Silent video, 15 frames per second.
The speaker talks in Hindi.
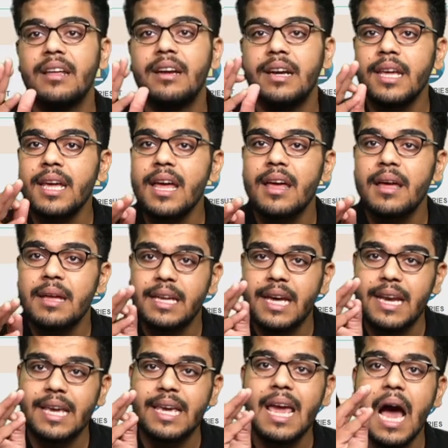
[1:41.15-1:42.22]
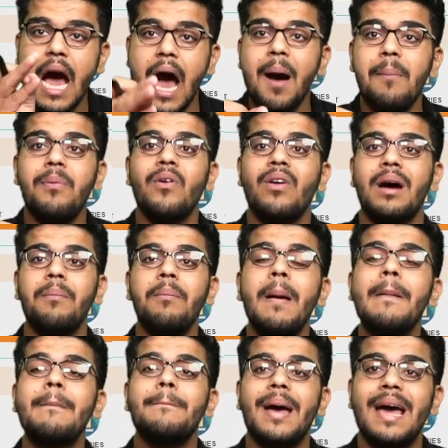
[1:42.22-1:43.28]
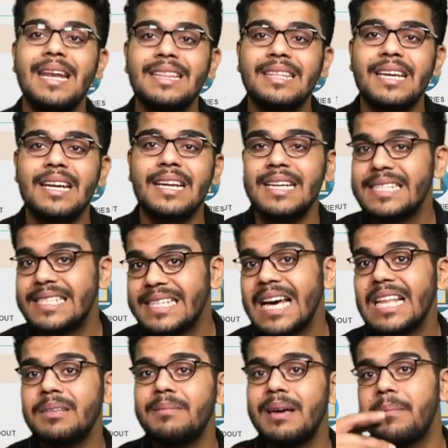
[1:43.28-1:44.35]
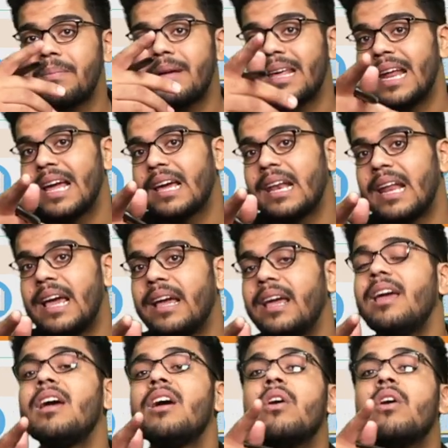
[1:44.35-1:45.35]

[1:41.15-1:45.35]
ठीक है यानी कि आप और हम मेहनत करके साथ में आपके रैंक लाएंगे